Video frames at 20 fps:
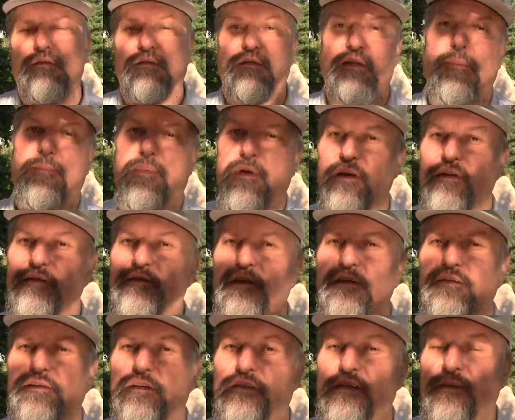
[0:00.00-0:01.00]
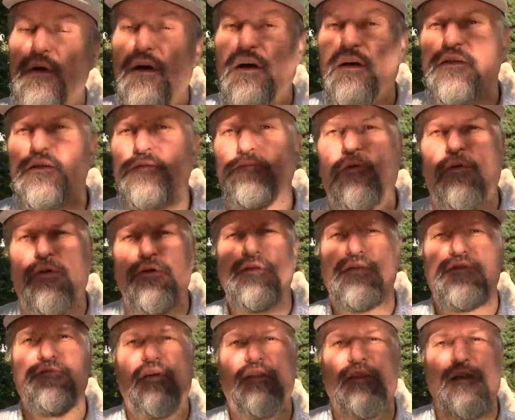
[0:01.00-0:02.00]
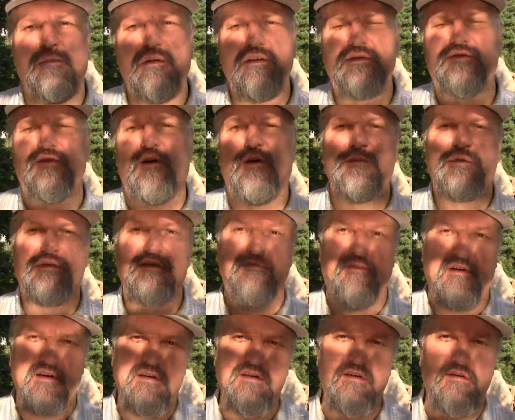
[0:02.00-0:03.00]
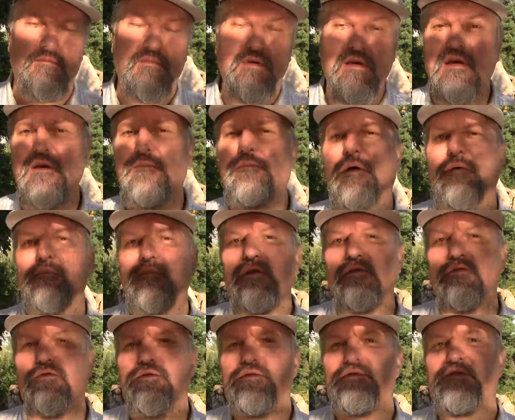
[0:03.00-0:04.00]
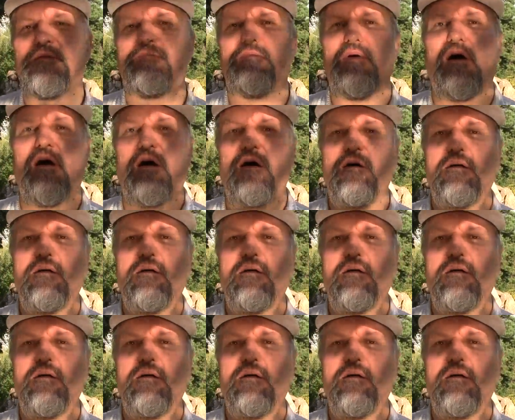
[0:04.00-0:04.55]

Да призрит на Тебя Господь светлым лицом Своим и помилует Тебя.